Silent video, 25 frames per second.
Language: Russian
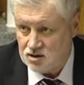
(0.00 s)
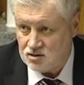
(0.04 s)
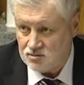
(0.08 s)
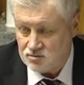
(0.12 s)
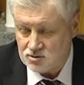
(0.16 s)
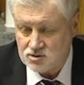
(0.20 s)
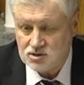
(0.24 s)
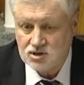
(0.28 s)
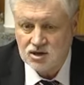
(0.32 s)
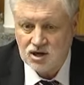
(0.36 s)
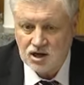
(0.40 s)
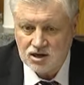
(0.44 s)

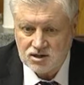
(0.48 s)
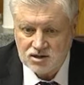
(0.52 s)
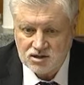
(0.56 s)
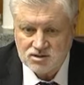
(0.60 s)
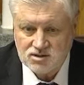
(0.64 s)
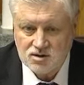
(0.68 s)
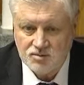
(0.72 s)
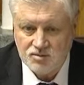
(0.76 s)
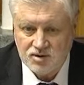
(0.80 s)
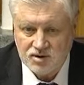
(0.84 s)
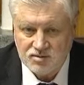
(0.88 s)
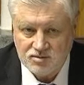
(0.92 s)
вот,
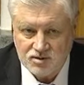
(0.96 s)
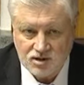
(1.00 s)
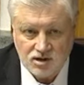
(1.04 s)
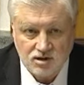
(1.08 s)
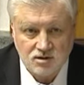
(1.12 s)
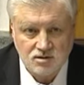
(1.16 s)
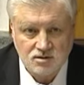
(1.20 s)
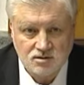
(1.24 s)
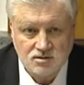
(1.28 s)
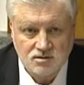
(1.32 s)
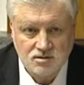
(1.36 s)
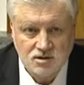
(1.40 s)
наконец-то,
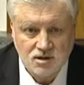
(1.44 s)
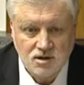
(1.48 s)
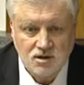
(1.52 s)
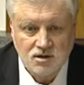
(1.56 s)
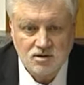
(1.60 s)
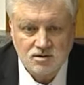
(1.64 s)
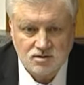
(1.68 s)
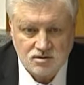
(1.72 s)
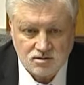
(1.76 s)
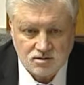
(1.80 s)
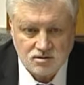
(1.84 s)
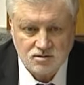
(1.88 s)
премьер
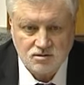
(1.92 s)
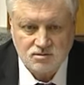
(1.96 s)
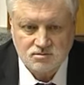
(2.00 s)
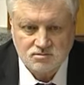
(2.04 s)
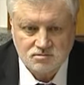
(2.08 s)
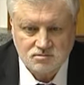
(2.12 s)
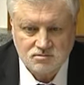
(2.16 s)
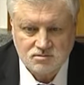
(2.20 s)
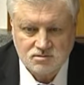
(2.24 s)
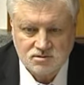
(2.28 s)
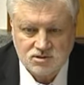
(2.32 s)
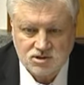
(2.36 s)
э,
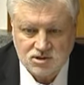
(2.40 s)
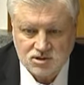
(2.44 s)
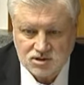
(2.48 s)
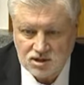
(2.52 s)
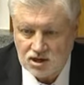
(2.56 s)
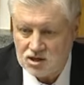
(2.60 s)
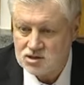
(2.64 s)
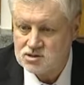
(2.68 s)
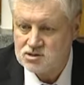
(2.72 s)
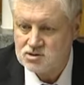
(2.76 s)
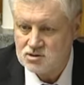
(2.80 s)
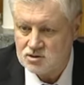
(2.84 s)

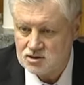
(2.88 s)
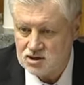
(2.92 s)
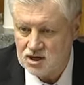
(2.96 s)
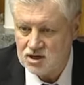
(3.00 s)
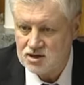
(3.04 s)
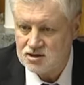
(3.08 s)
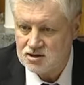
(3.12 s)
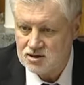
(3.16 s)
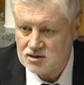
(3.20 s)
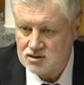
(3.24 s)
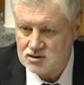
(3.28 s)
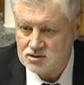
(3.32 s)
считает, что
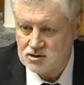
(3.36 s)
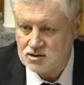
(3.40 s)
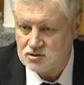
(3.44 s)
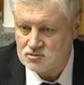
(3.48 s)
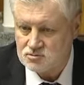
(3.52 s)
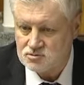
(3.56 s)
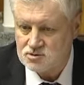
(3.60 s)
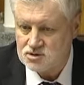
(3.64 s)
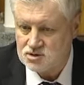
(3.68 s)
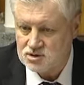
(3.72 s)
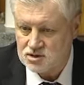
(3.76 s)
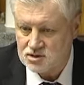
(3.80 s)
да, это
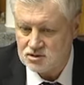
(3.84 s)
нужно